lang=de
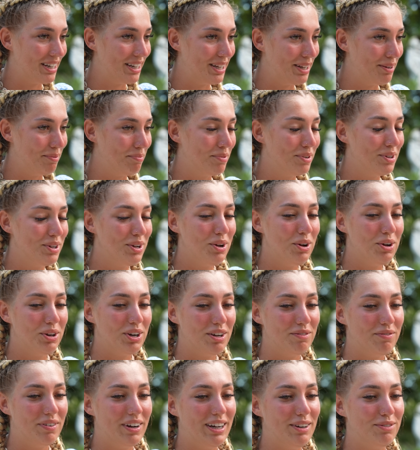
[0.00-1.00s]
nehmen.
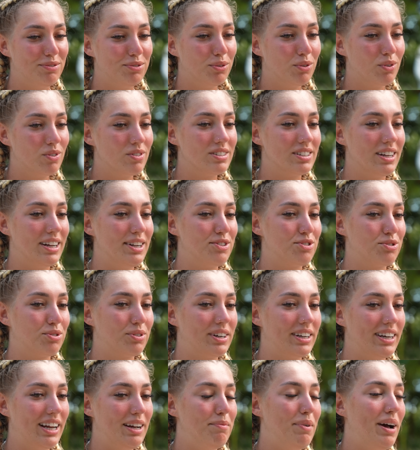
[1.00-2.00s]
Da war für uns halt schon
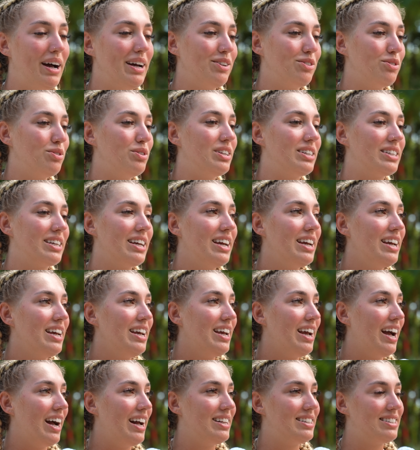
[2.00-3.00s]
klar, man hat natürlich
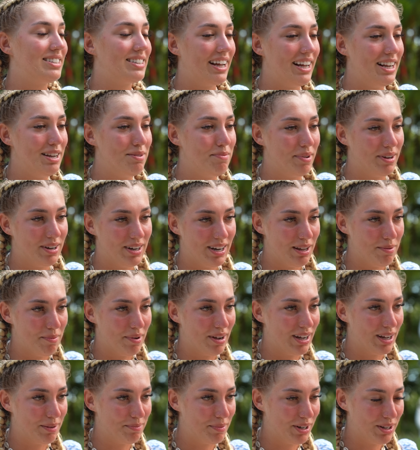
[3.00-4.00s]
als Teilnehmer
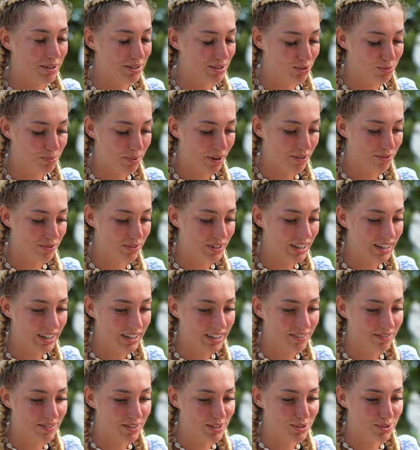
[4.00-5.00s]
hat man super viel
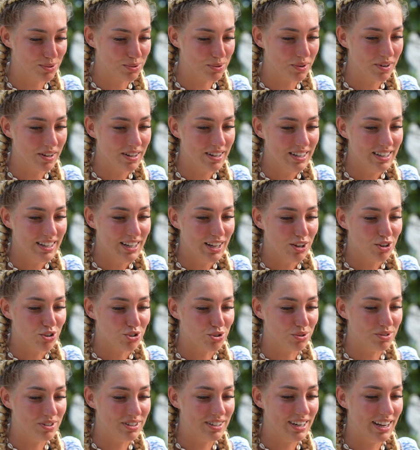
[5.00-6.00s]
irgendwie so
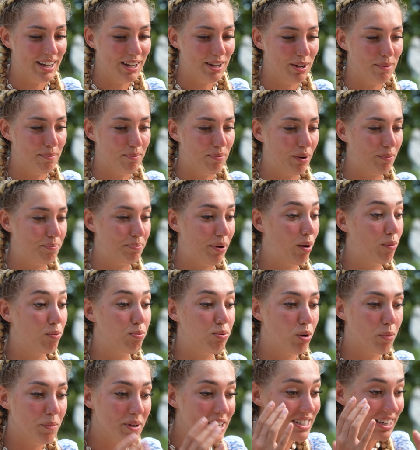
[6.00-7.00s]
schon äh,
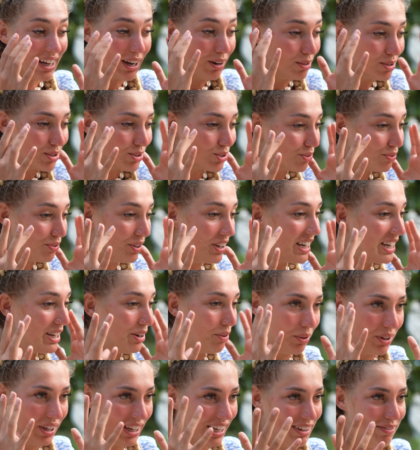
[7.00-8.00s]
probiert herauszufinden,
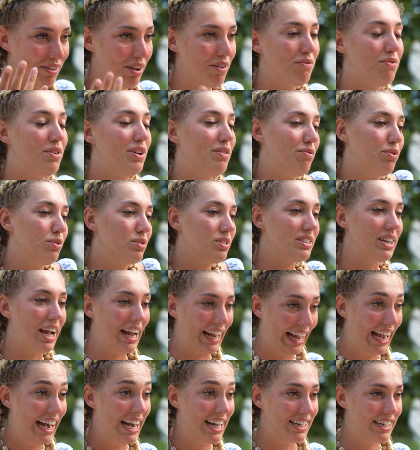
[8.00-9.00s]
okay, weil wir wussten ja
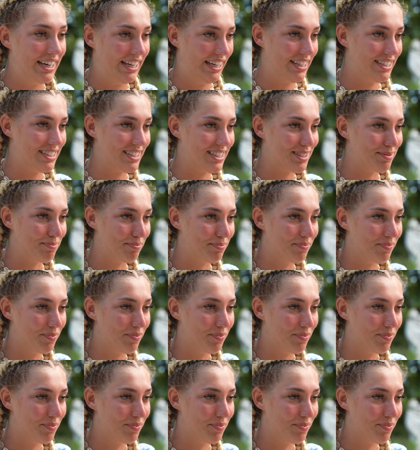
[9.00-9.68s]
gar nichts.